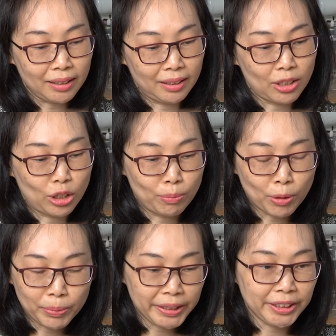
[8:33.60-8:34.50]
uh, kalau
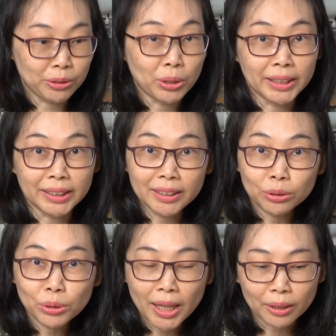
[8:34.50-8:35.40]
mau beli di luar
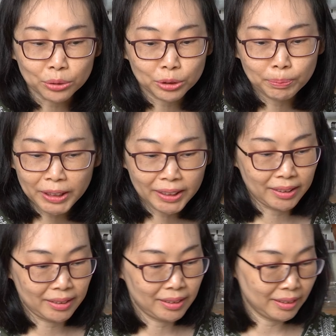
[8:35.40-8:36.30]
negeri itu harus
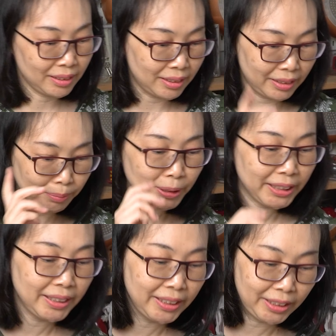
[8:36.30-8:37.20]
pikir, uh,
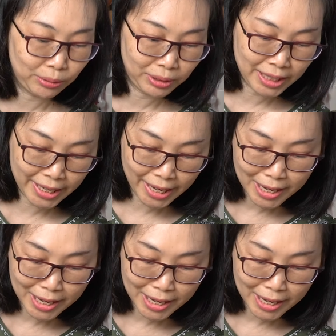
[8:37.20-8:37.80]
dipikirin itunya